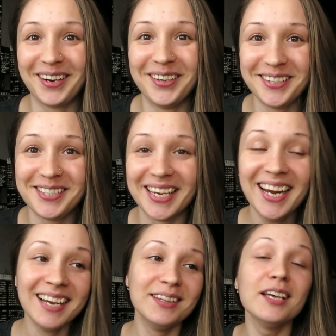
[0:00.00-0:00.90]
короче.
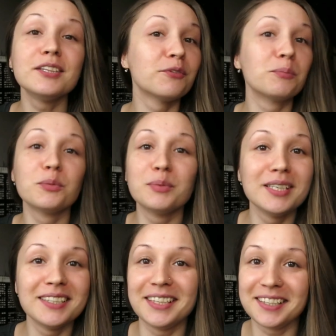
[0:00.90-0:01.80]
До этого мы
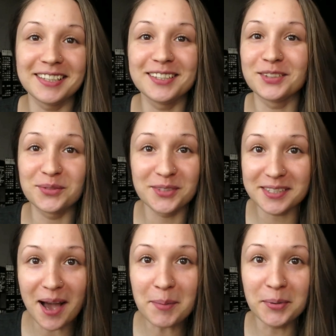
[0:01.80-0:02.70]
были такие
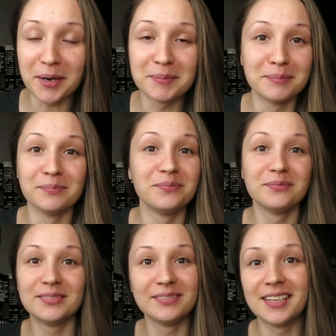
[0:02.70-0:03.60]
друзья,
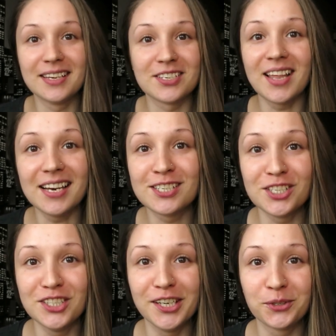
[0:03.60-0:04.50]
прям аж
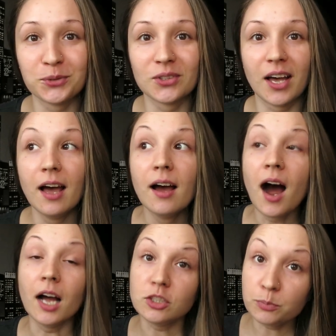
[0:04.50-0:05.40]
дальше некуда.
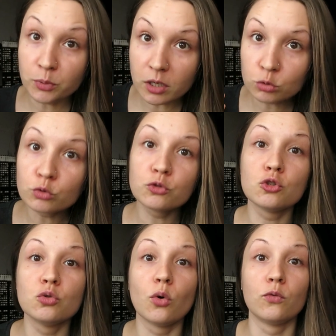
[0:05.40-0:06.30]
А теперь, ну
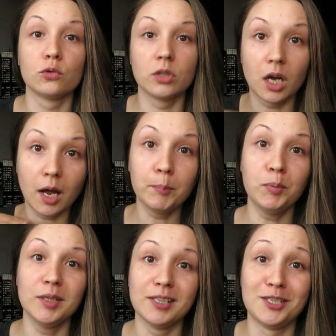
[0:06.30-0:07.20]
все, вот
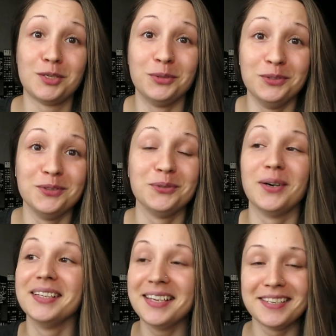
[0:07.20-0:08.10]
накопилось у
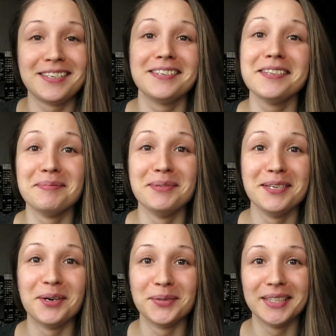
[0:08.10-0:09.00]
нее, она решила
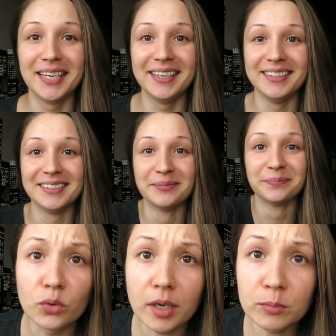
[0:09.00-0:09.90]
меня удалить.
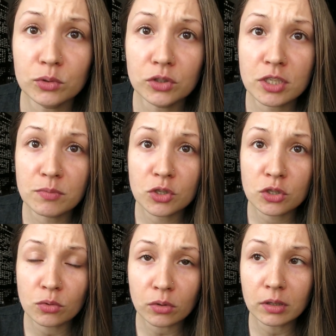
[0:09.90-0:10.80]
Ну и кому не
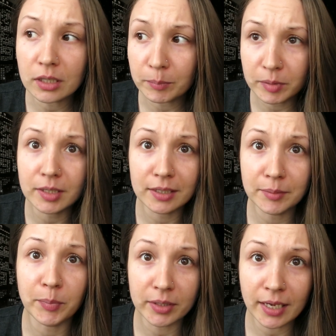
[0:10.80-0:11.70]
смешно, и было
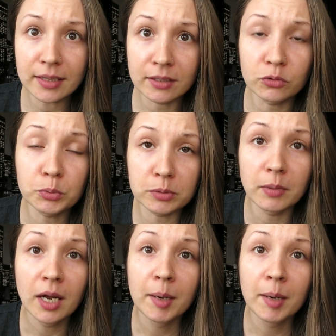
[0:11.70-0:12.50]
непонятно, в общем,